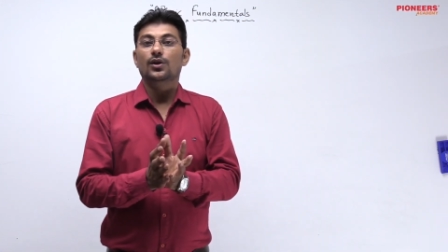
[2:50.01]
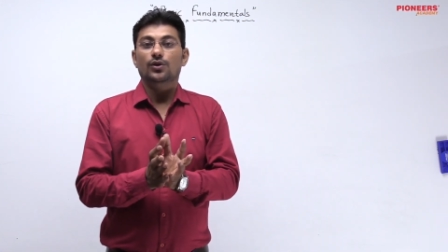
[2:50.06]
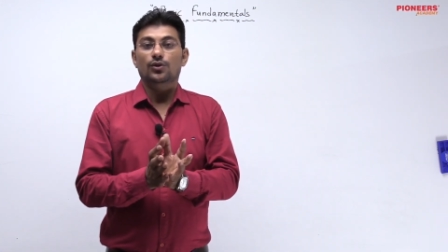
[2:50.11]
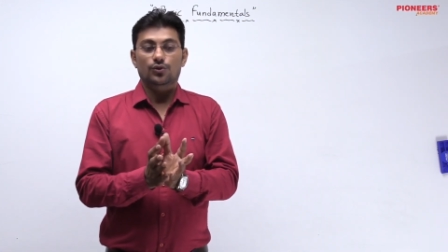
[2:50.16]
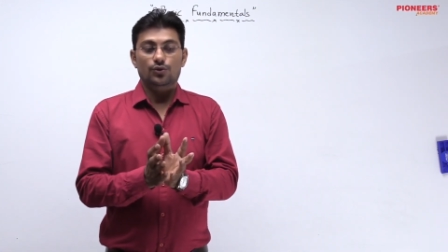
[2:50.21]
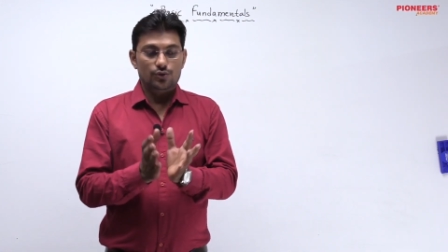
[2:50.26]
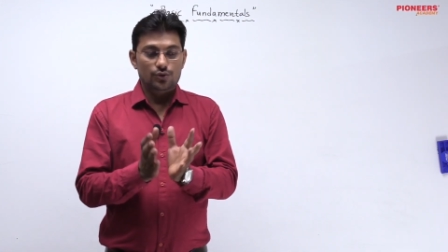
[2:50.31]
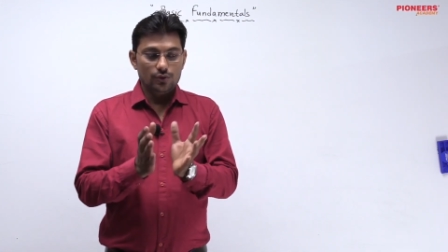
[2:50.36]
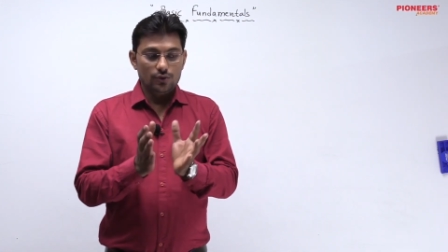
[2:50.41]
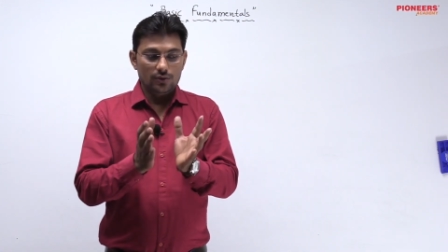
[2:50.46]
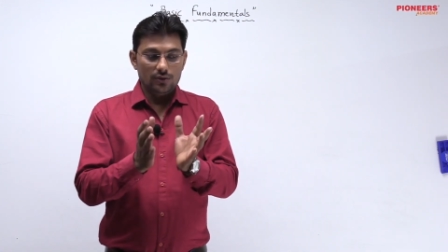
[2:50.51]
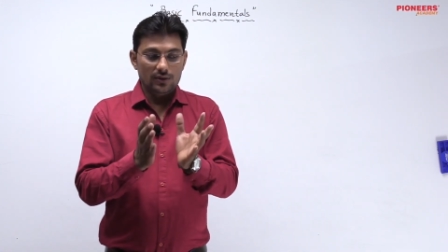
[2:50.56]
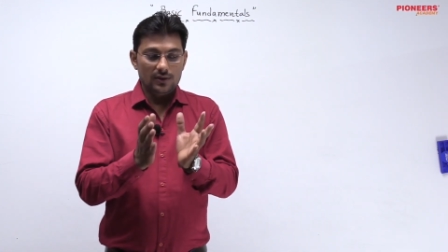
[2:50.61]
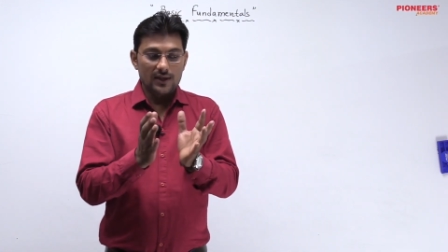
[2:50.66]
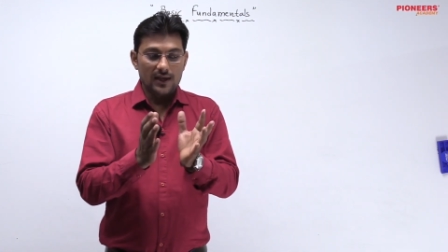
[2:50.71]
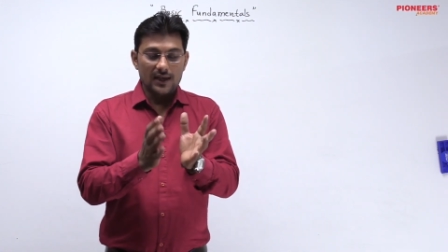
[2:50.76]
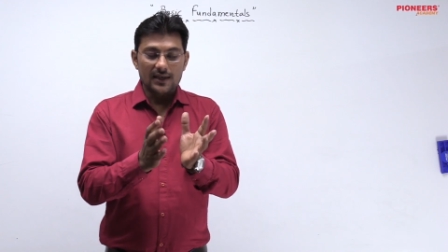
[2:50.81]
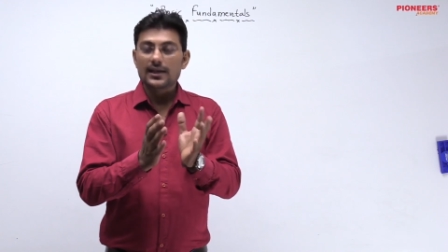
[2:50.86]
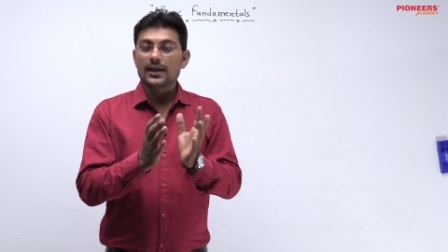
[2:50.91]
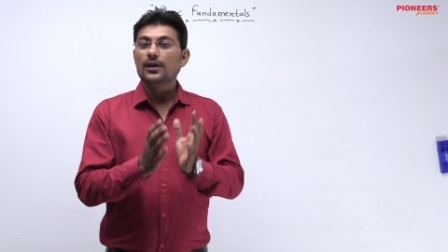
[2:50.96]
जो
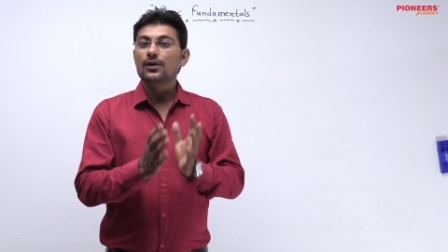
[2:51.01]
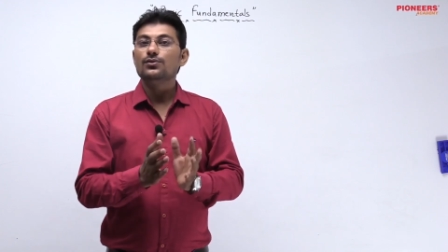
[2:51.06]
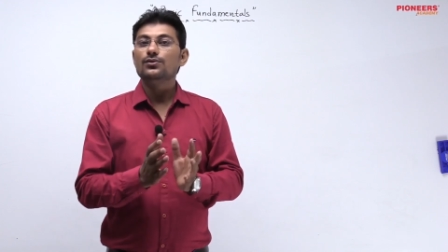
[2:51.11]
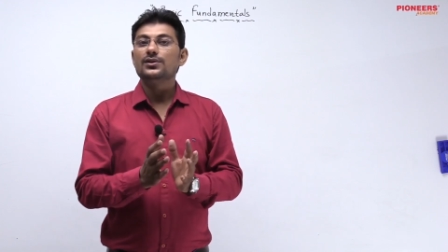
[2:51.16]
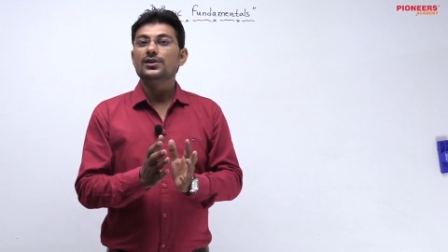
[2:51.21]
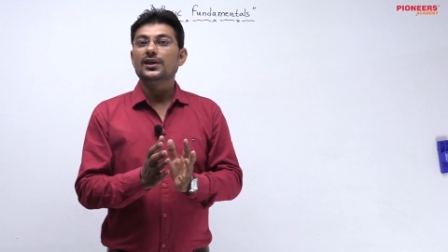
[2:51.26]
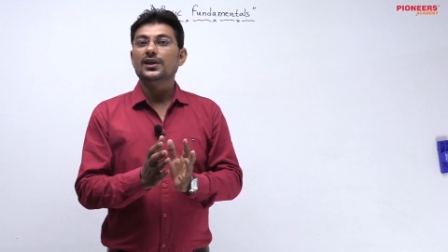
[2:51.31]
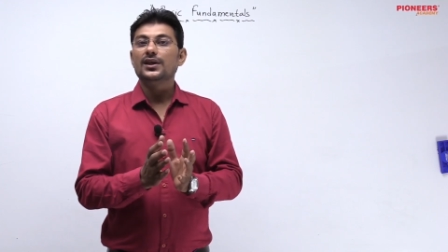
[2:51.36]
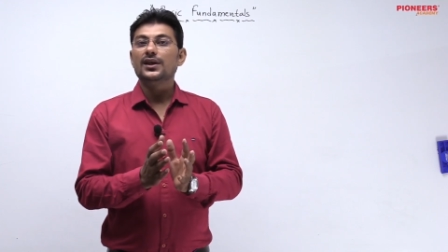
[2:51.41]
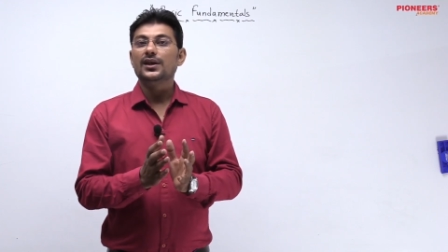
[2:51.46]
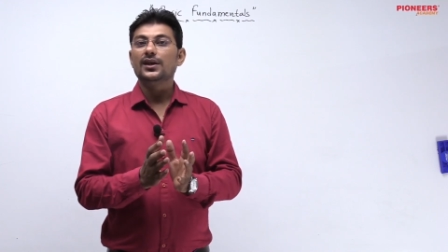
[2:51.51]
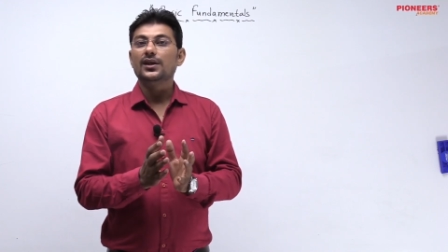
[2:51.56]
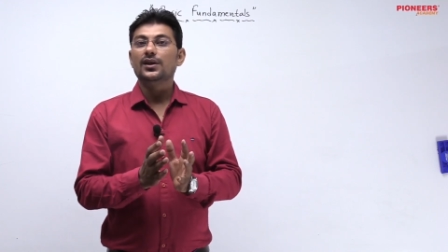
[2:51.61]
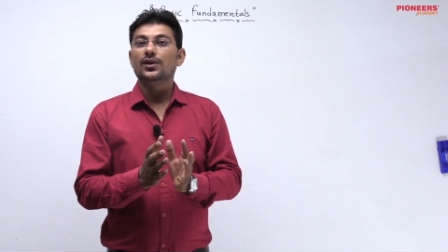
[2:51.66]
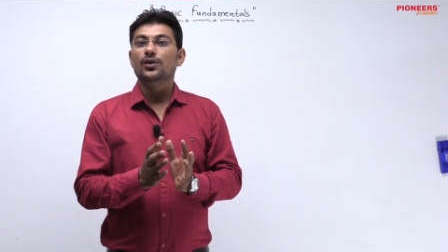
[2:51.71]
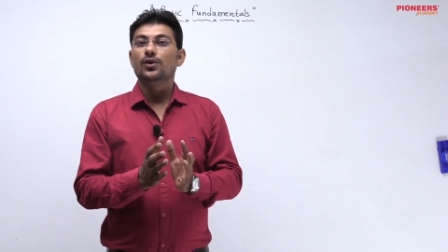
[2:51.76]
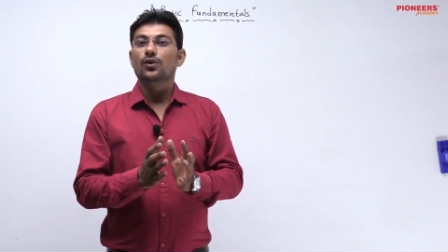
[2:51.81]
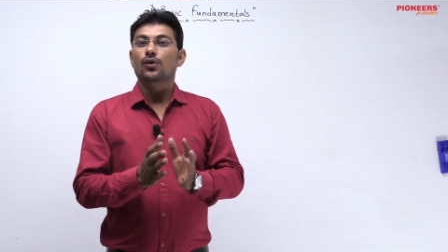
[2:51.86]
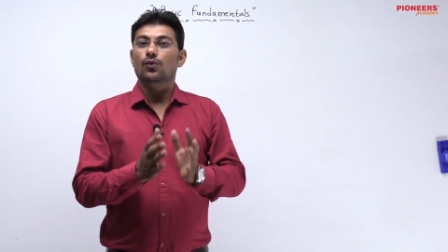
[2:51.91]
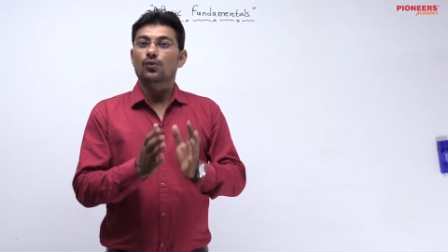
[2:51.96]
डाटा होते हैं
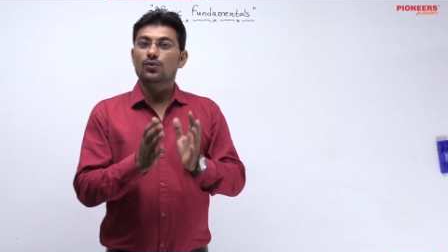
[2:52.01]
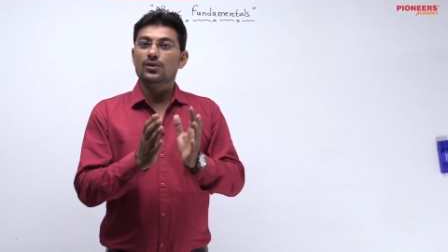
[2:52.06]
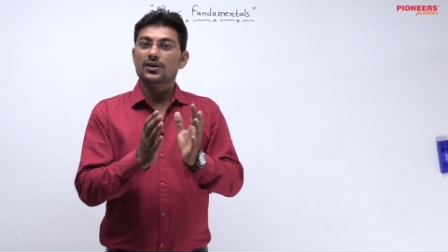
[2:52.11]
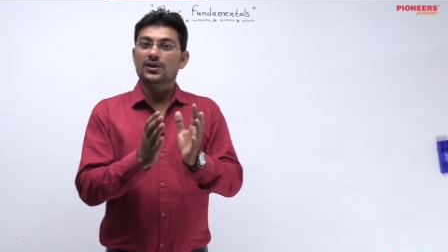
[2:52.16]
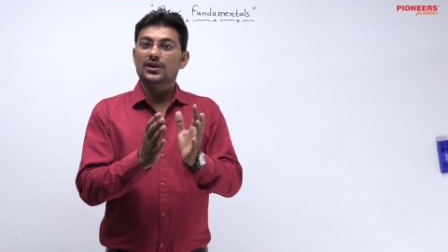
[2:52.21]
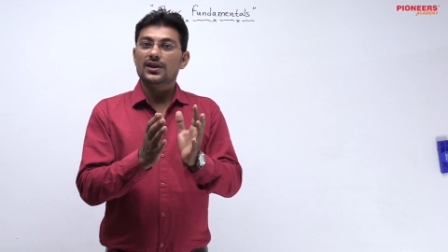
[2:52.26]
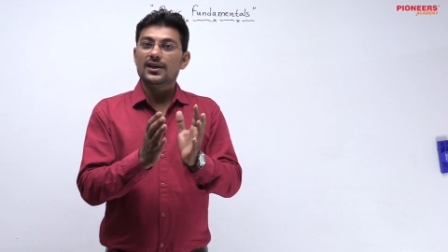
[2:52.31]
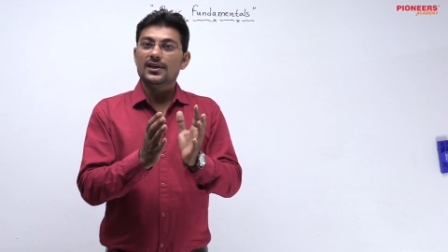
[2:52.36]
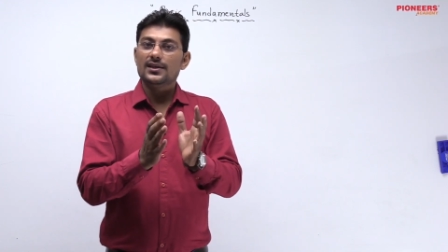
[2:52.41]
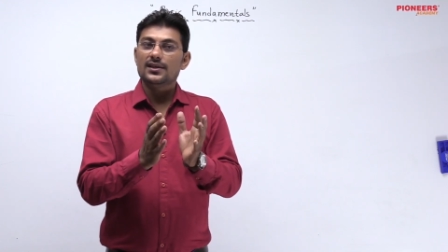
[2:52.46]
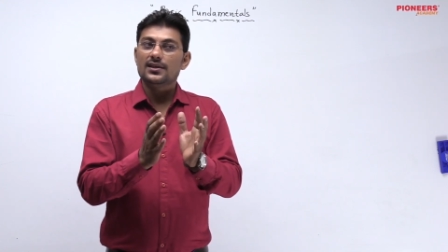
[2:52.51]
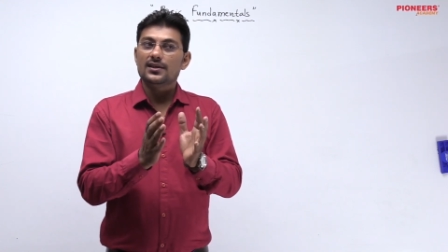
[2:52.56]
उनके